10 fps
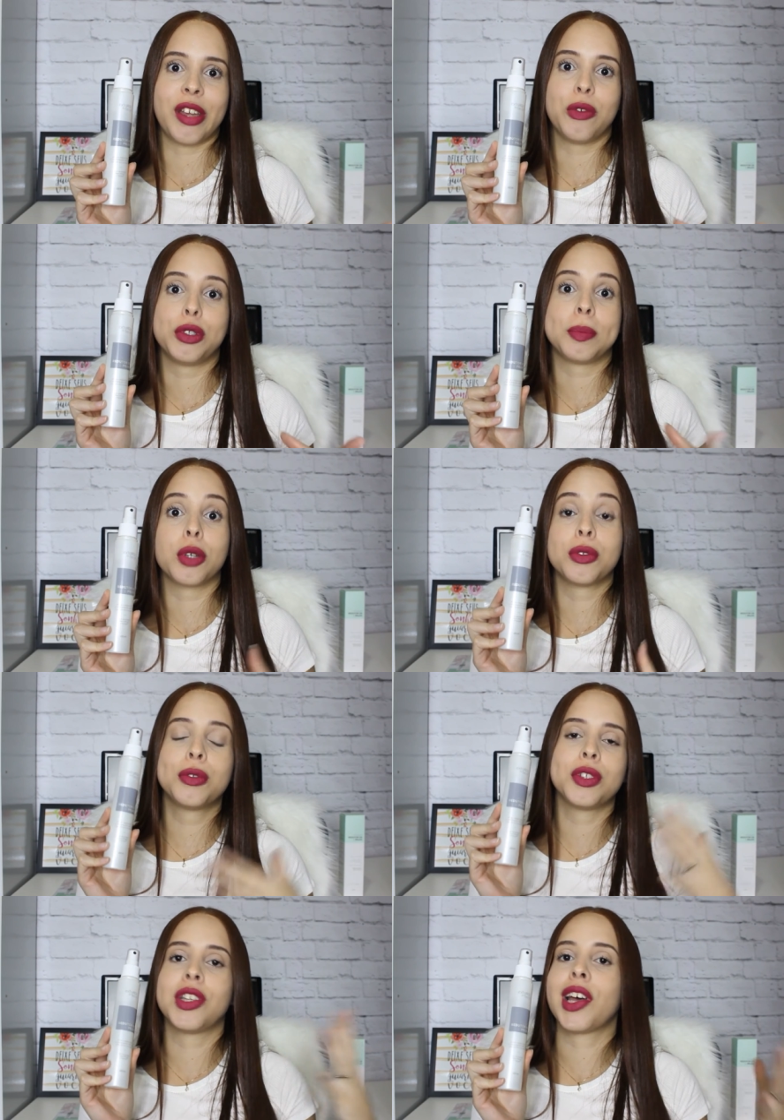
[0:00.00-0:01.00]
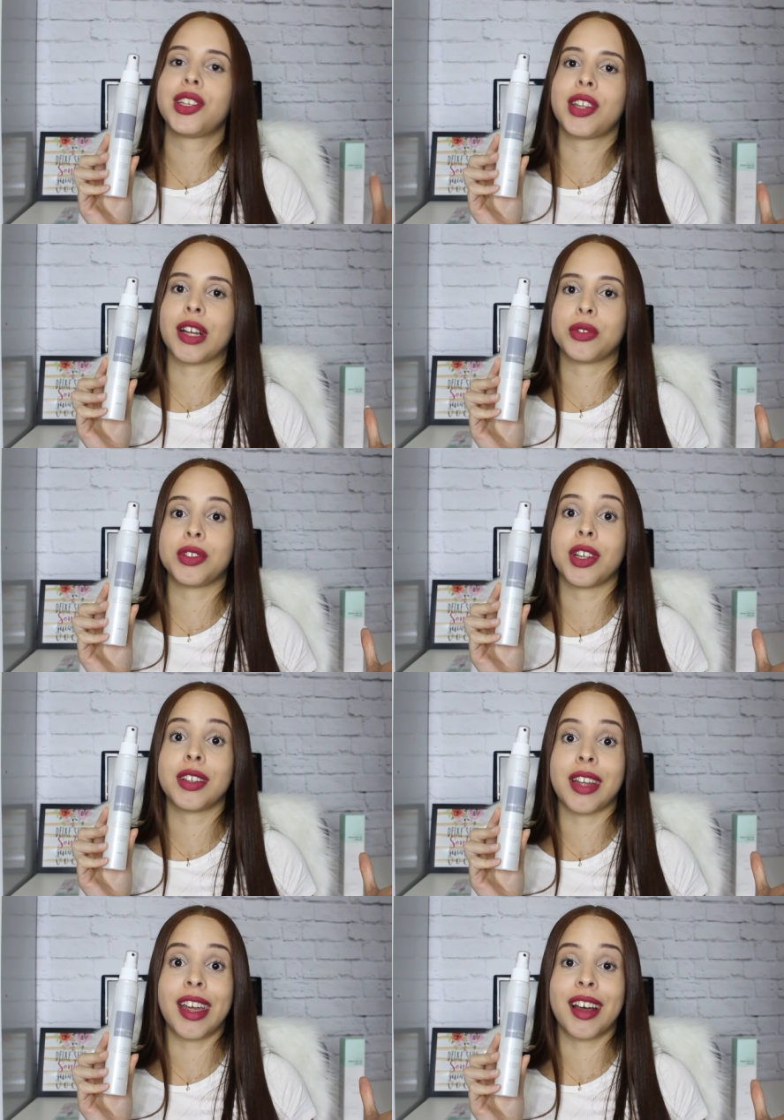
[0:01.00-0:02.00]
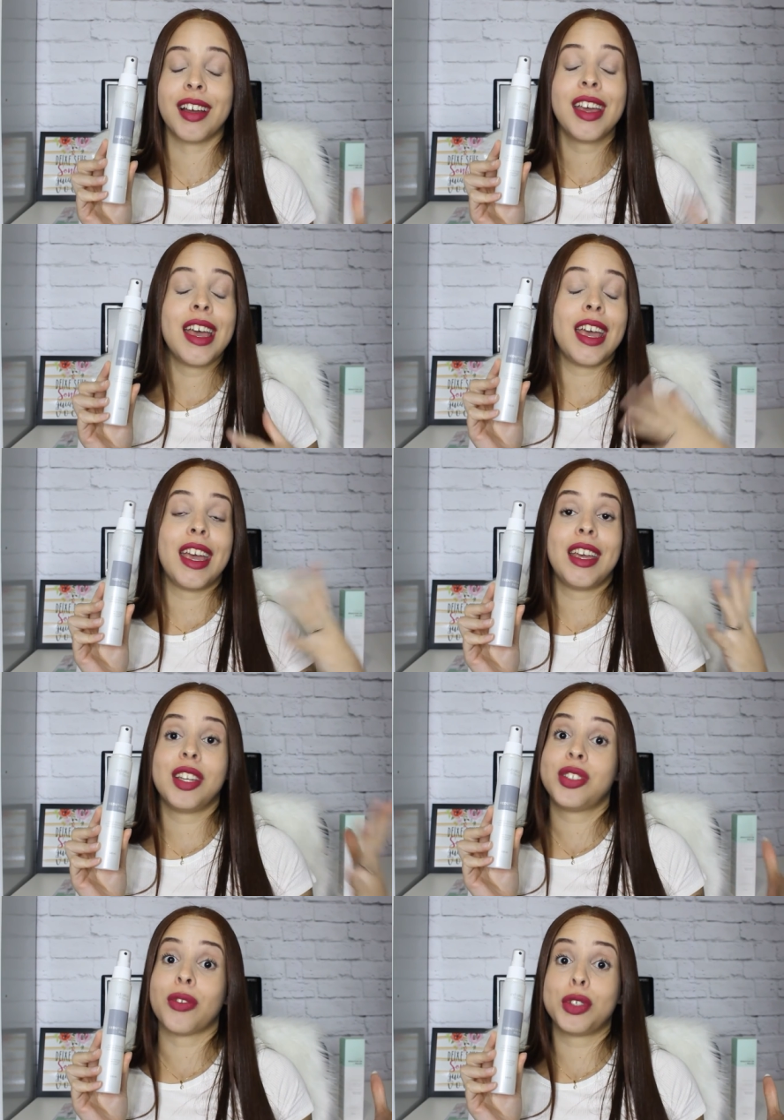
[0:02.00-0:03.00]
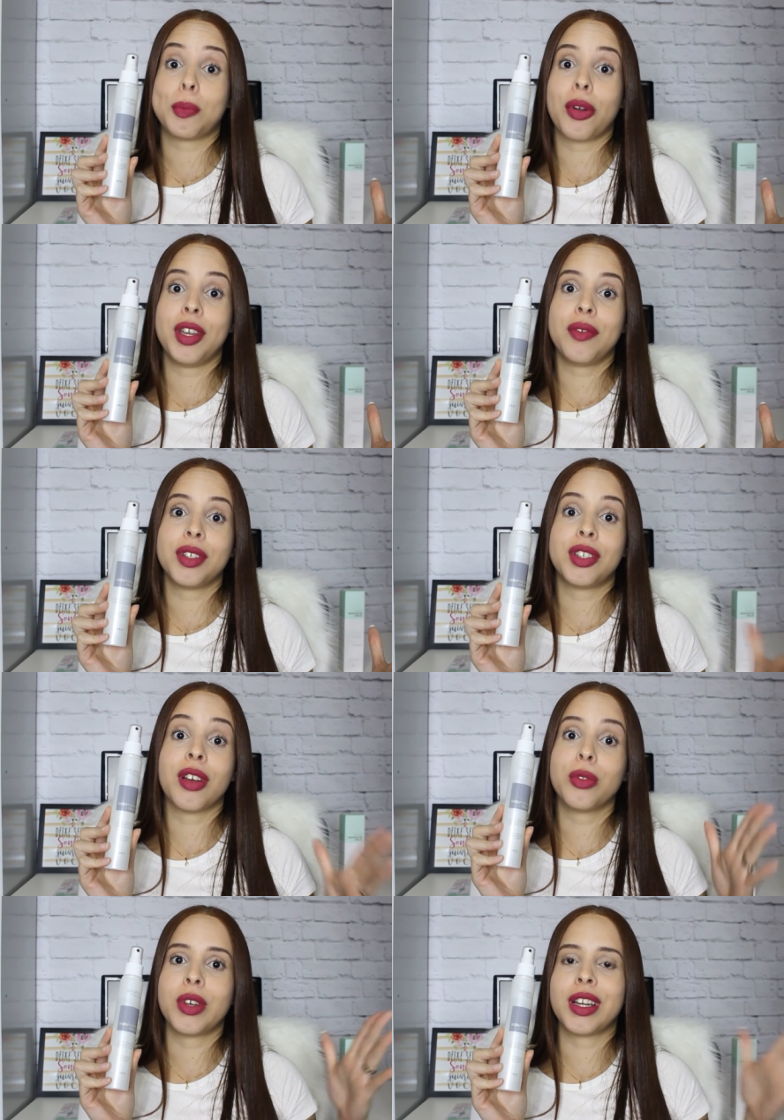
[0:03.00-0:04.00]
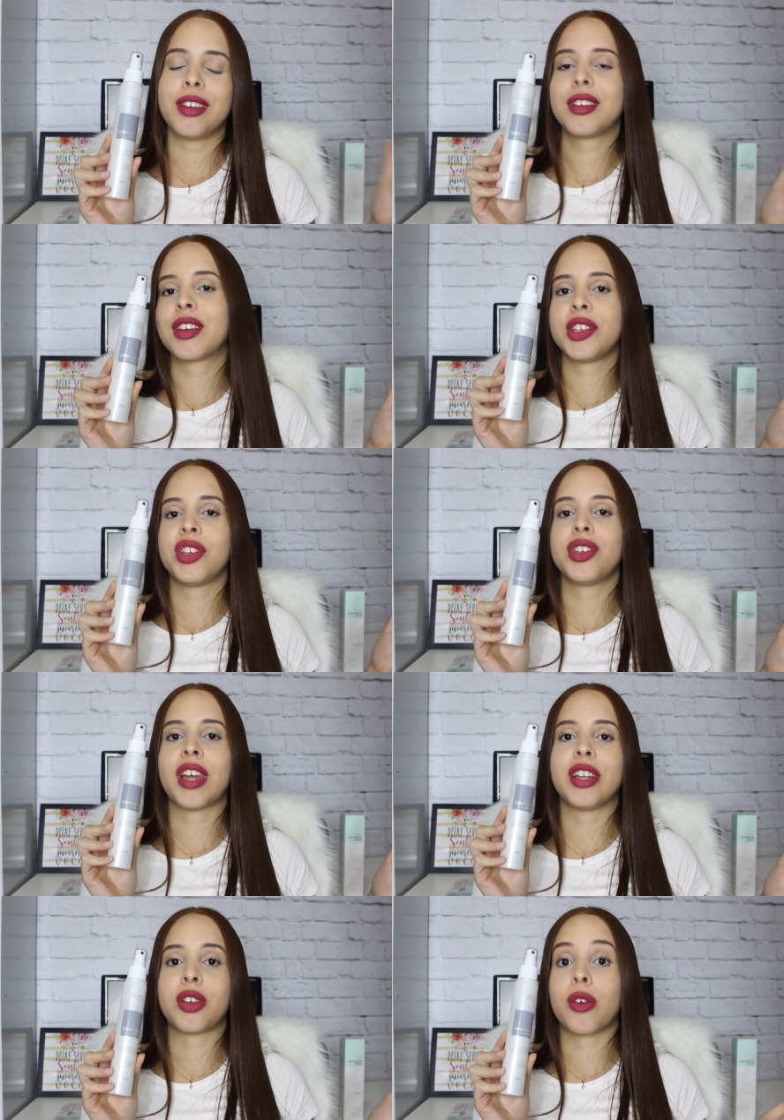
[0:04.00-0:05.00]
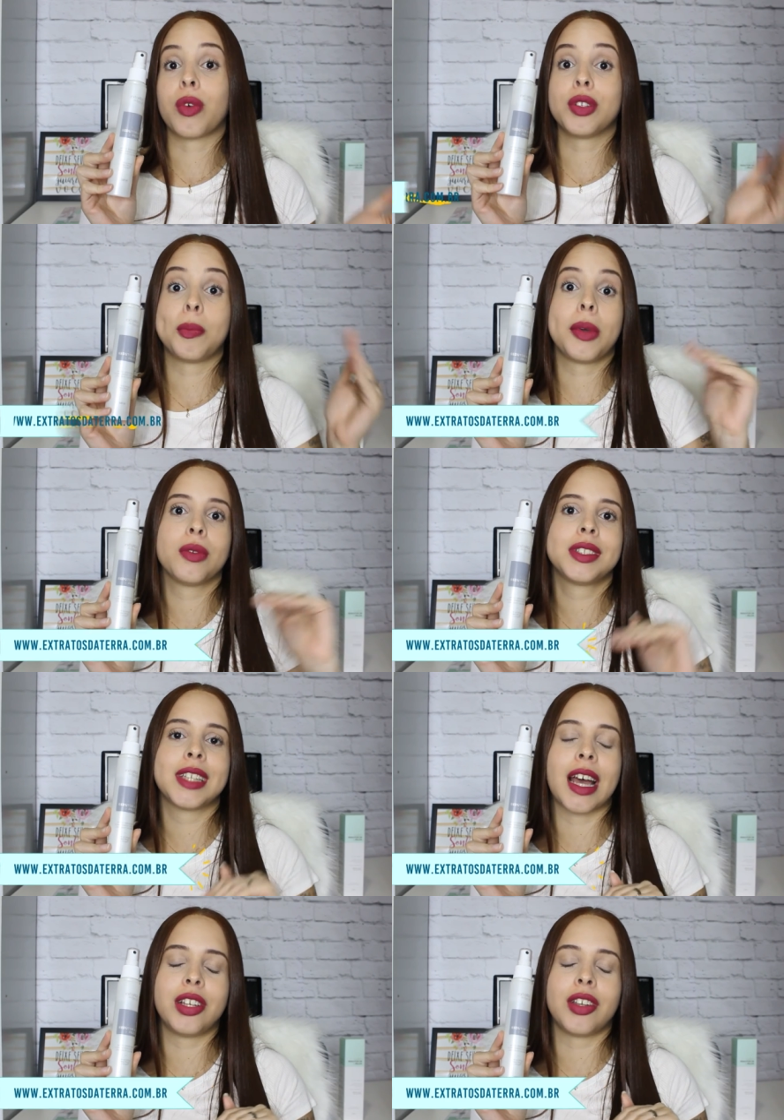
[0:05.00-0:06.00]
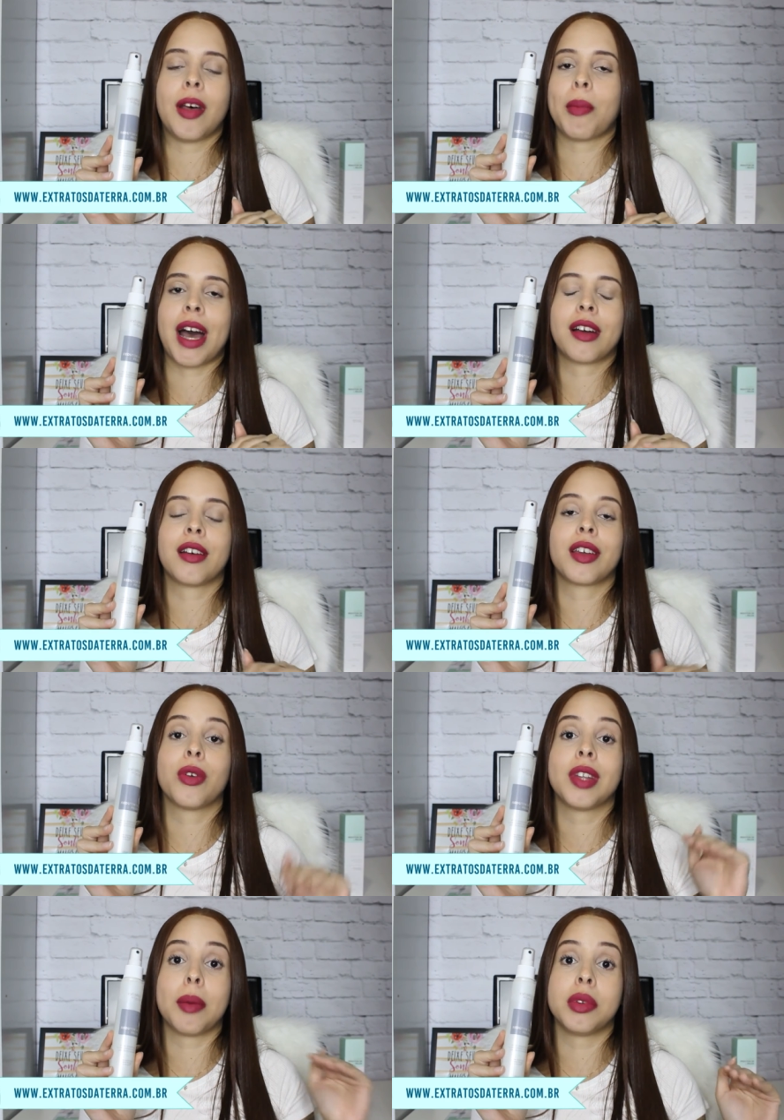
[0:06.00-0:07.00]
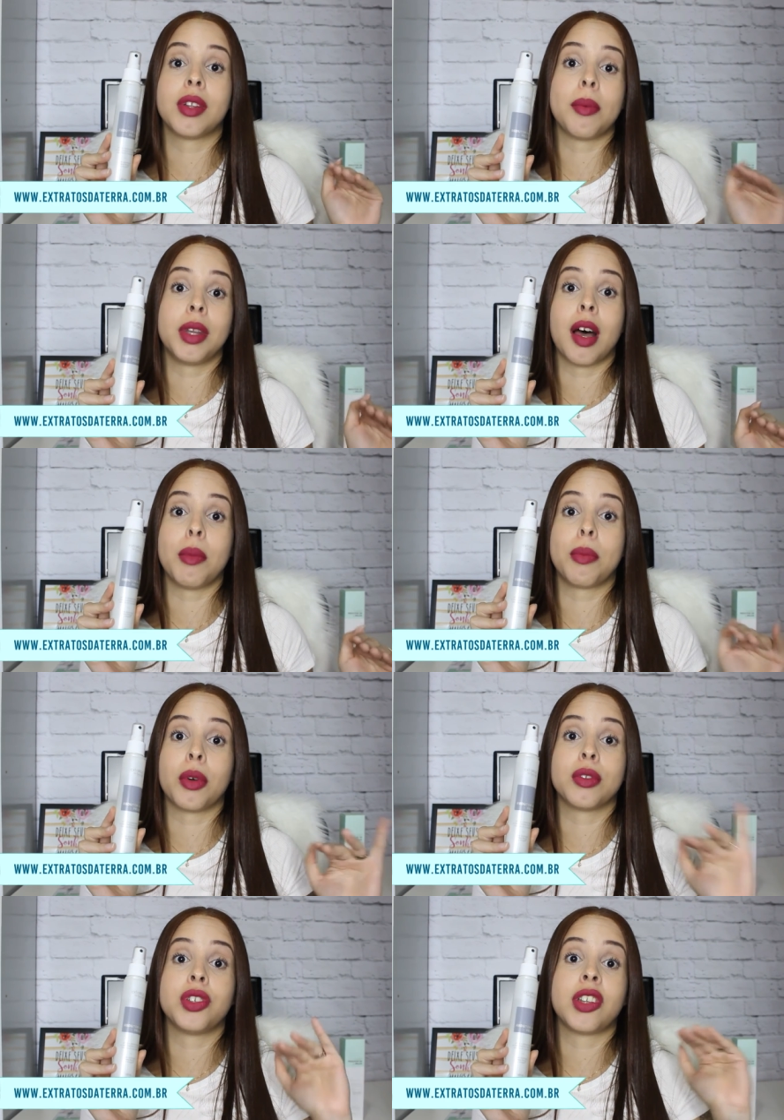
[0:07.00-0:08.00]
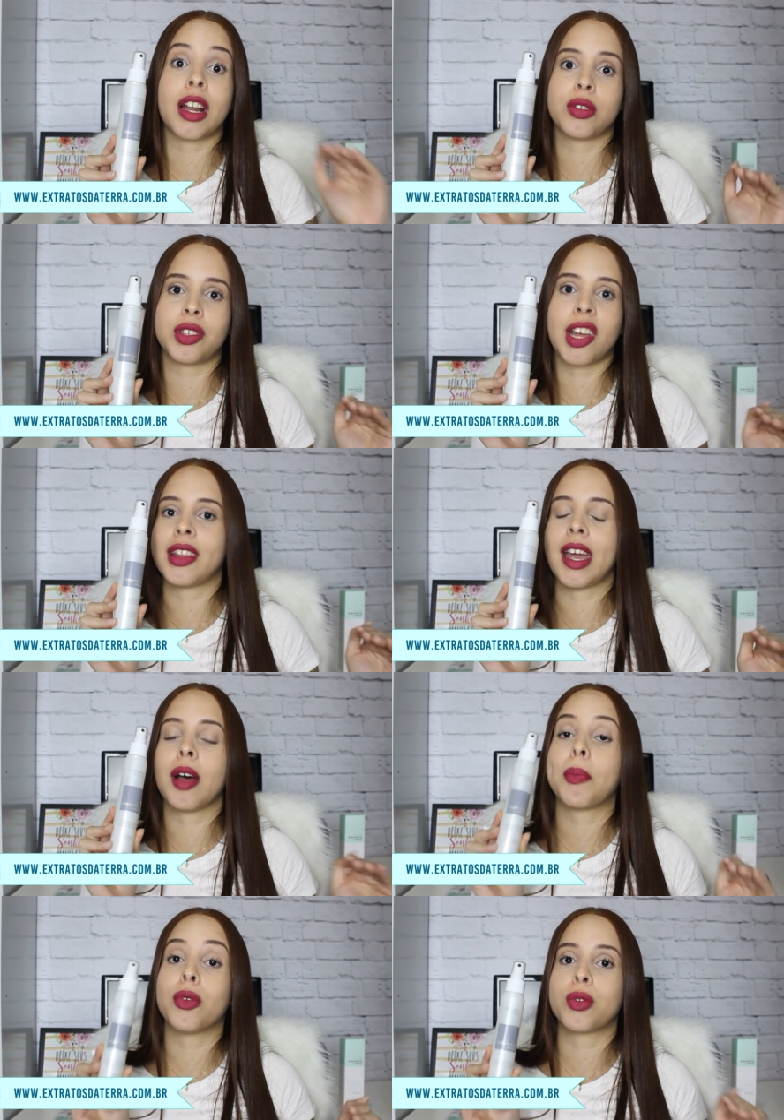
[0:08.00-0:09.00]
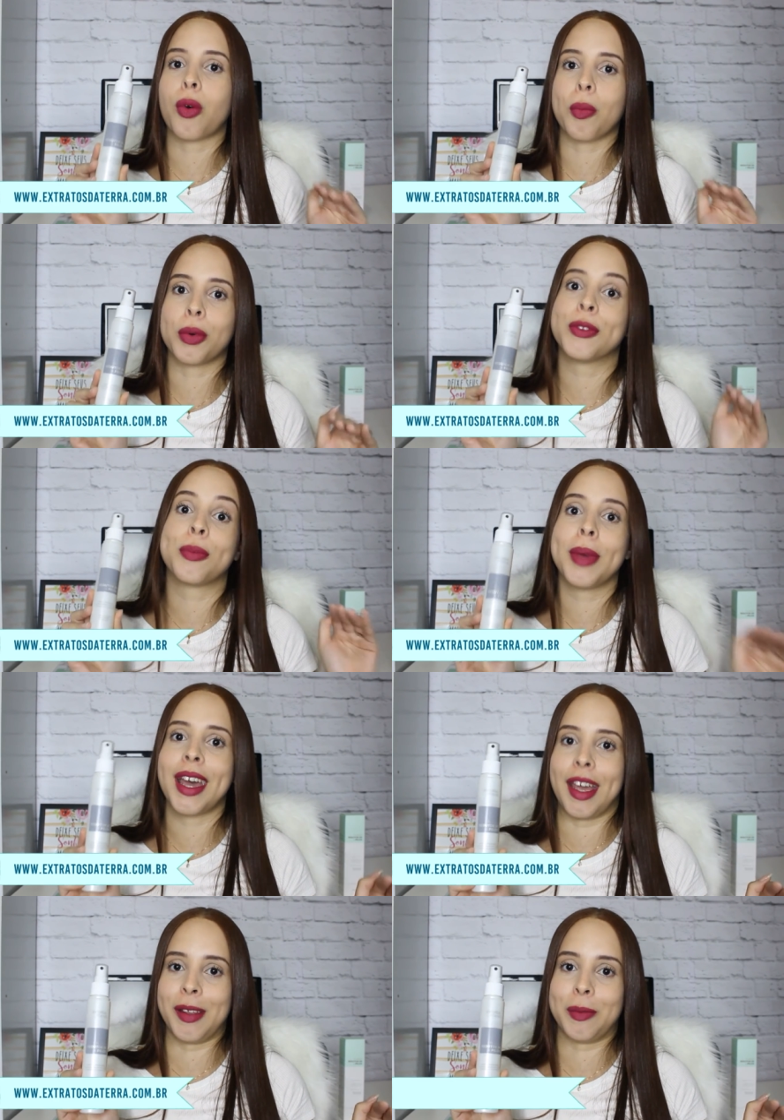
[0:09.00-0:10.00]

E os produtos da Stratos da Terra, é, eles estão disponíveis tanto em clínicas de estética quanto pelo site da marca, que é o www.stratosdaterra.com.br.